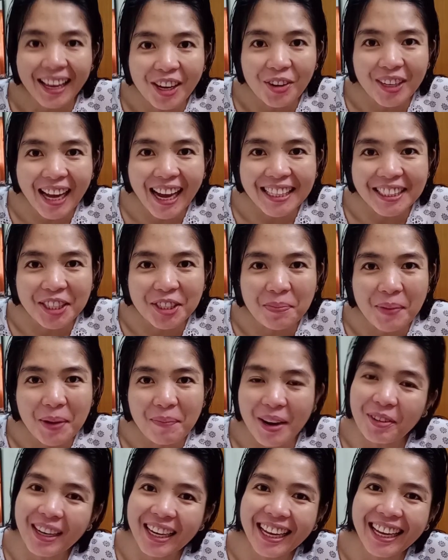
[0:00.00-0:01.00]
Hello guys, it's me
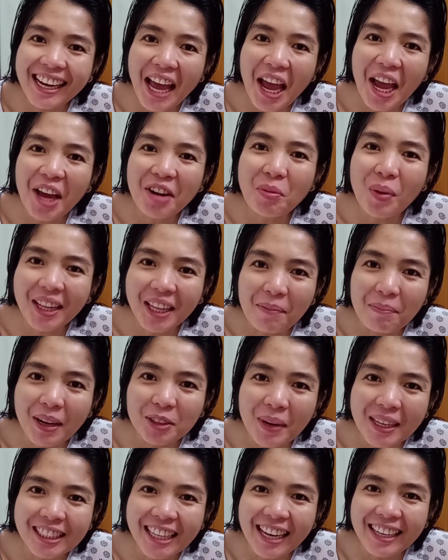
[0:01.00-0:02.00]
Marilyn and welcome back
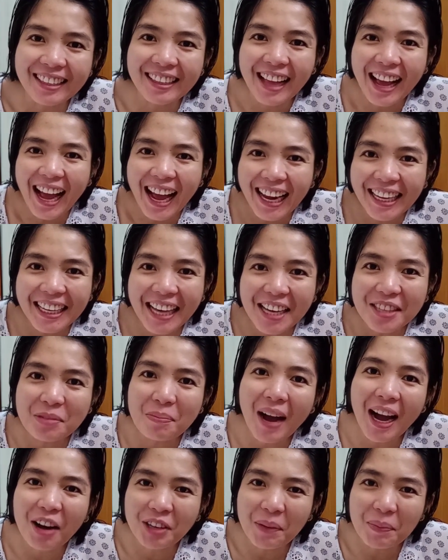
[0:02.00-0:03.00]
to my channel. Ali guys,
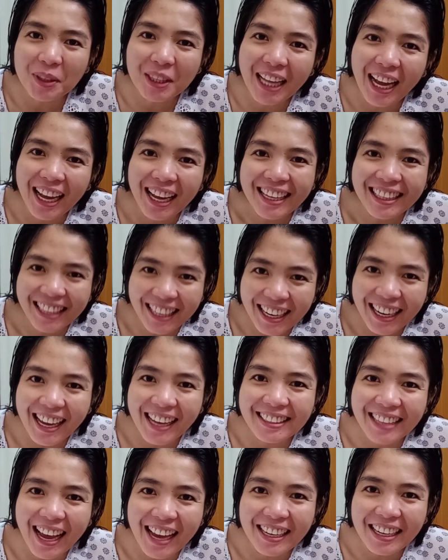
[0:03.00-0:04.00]
mga una punta. Tara
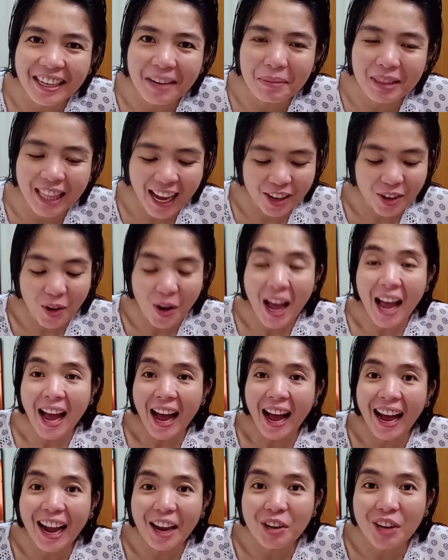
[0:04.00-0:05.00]
guys, kainan naman tayo.
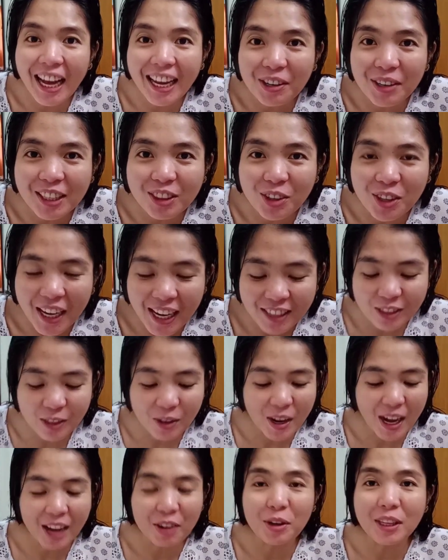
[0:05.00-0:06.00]
Uh, ngayong araw na to guys,
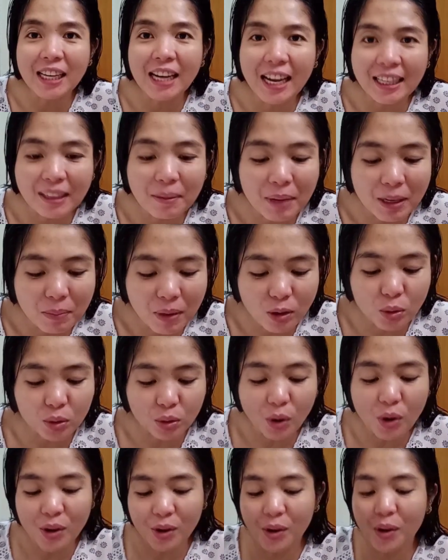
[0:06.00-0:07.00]
no, ako'y tinatamad
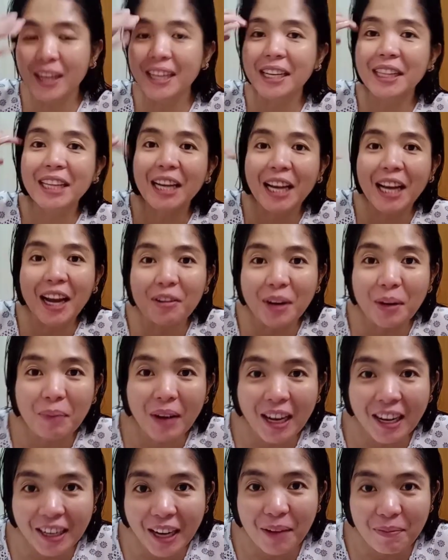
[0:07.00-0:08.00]
magluto o oh, hindi talaga ako
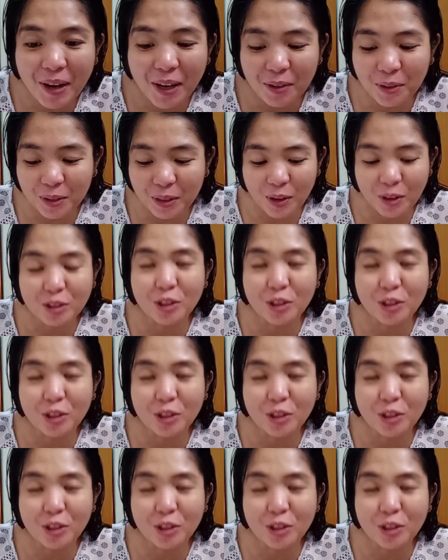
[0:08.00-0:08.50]
napag, nakapagluto, no.